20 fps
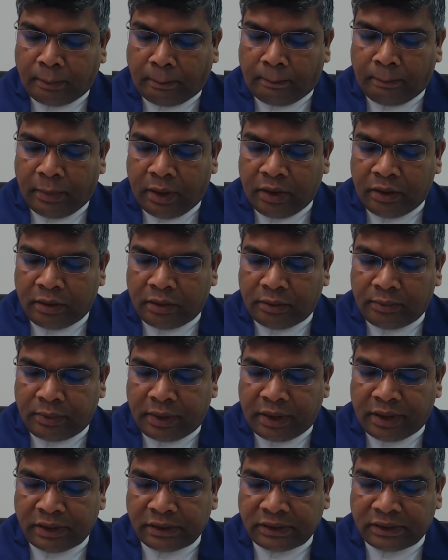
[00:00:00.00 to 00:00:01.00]
மீண்டும்
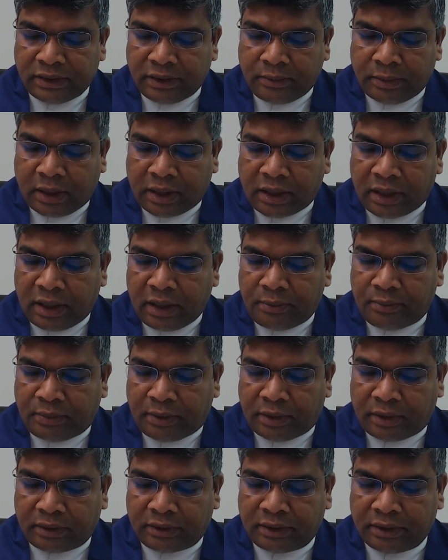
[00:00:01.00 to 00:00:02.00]
இயேசு மக்களை
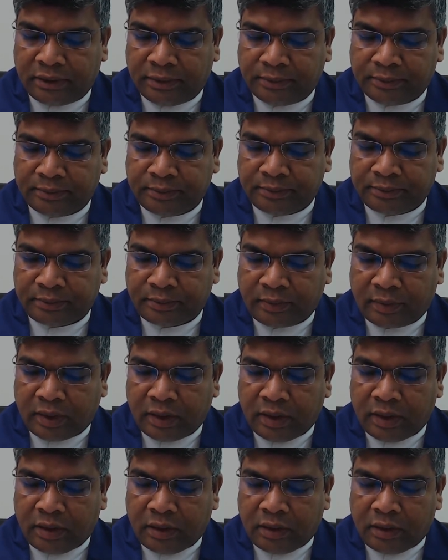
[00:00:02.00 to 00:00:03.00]
பார்த்து
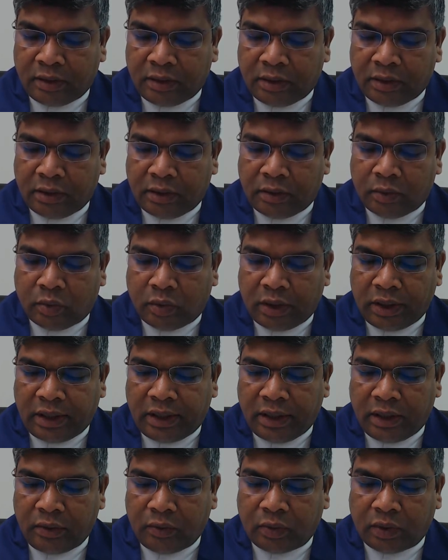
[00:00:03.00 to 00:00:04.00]

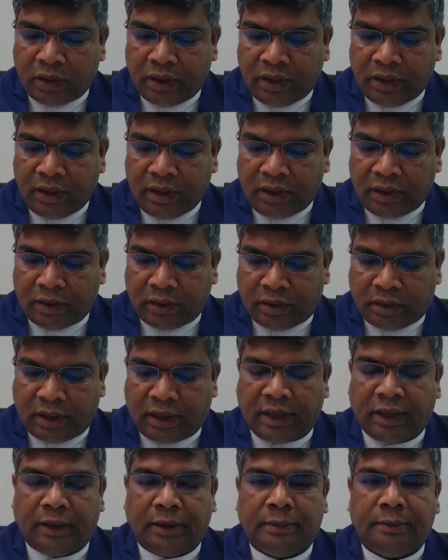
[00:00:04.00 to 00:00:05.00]
உலகின் ஒளி
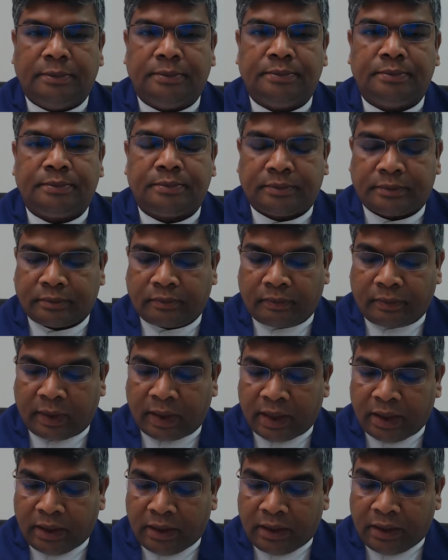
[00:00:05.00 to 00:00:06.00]
நானே
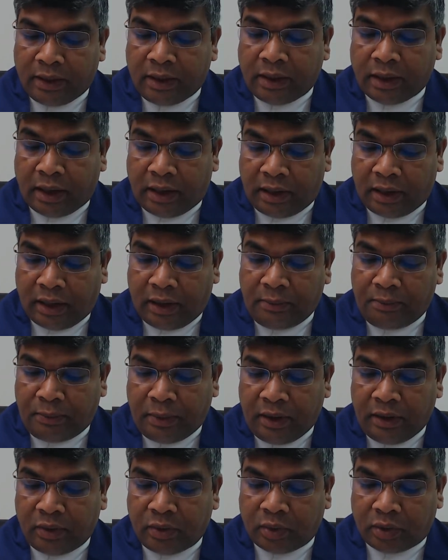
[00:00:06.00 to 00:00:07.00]
என்னை
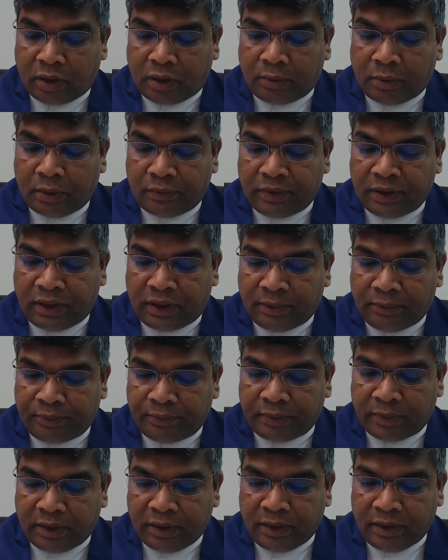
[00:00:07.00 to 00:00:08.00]
பின்தொடர்பவர்
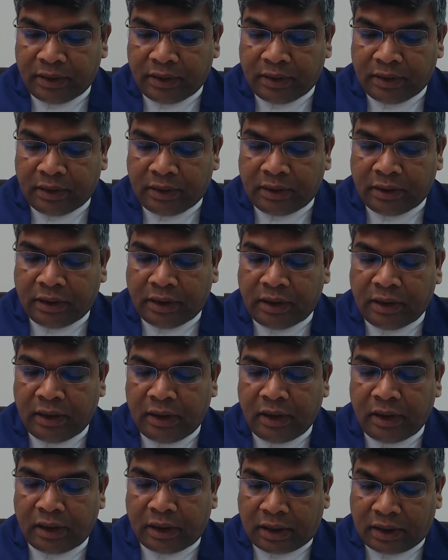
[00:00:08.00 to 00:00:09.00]

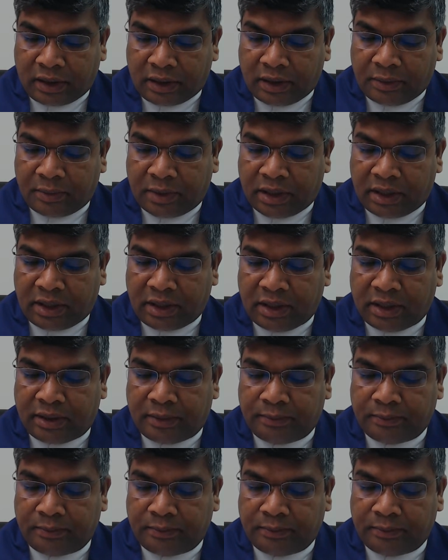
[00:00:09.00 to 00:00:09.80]
இருளில் நடக்க மாட்டார்